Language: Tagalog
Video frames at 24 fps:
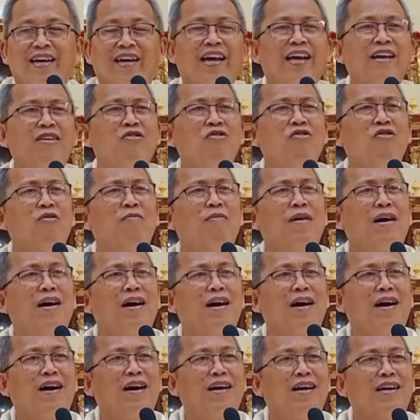Nakaingon ko ba
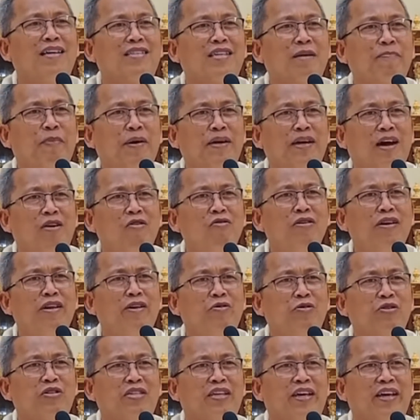sa panahon ni
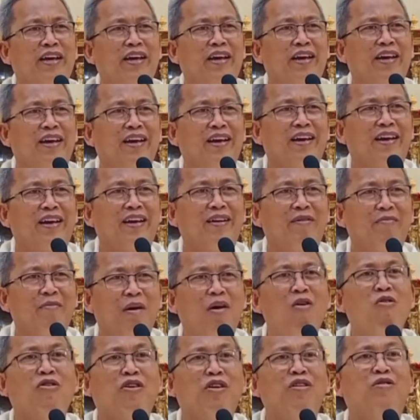Jose,
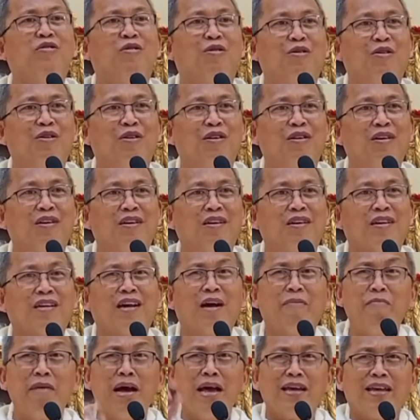mao to.
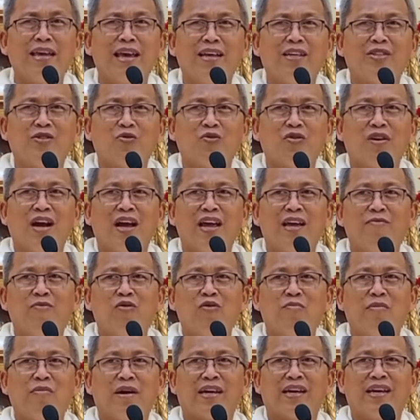Gamay kayong suga
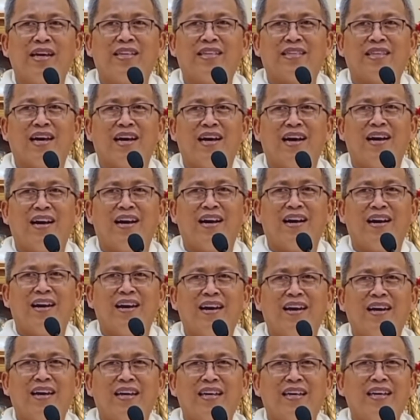imong makita,
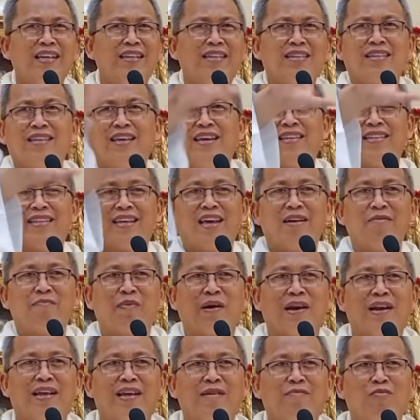ngit-ngit kayong
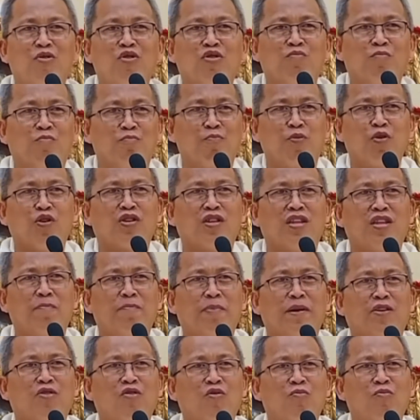palibot, porti
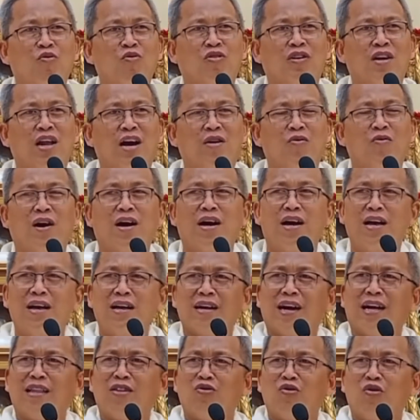pag yung
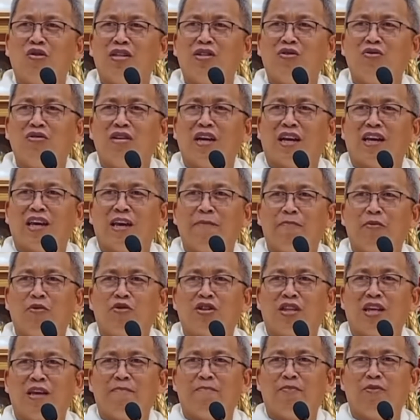bugnawa, katur yung
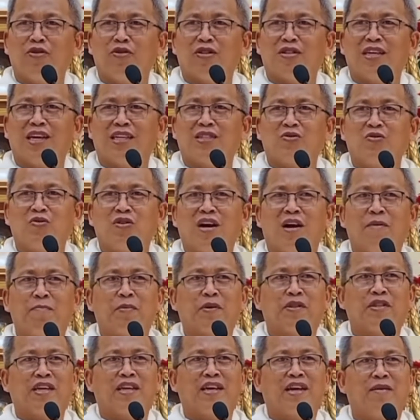nagkipot-kipot nga suga
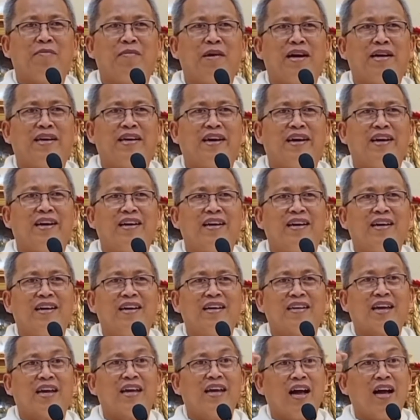pating gamaya,
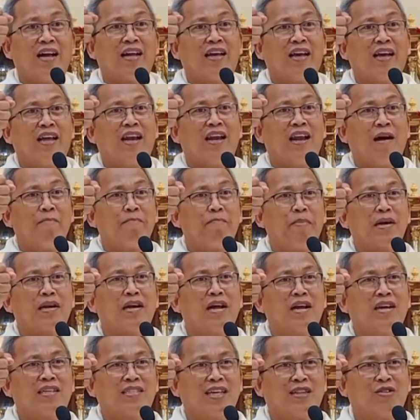kay ang
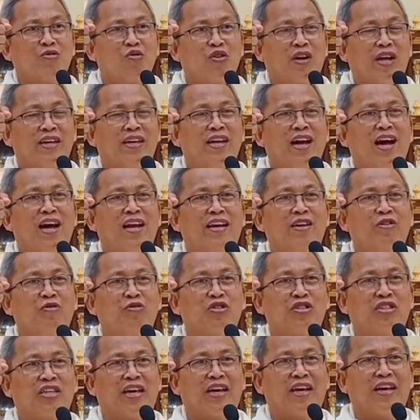lampara ra sa itong gidaan ni
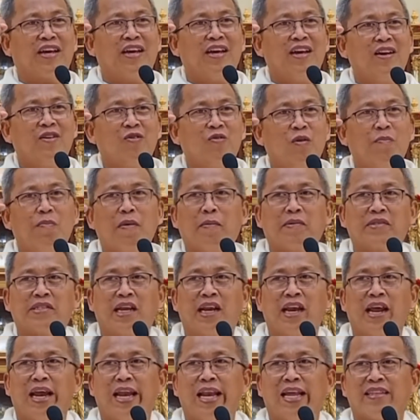Jose, wa pa man
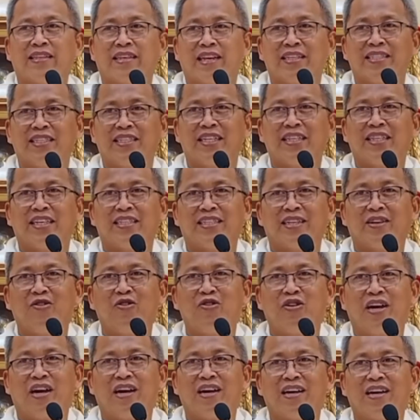sila electricity sa
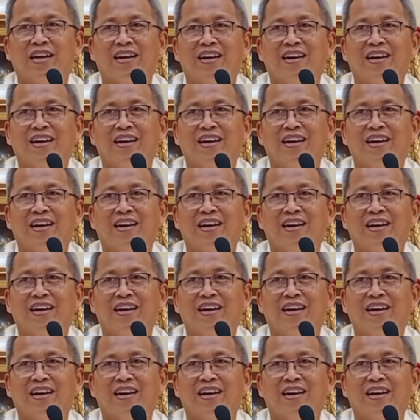una.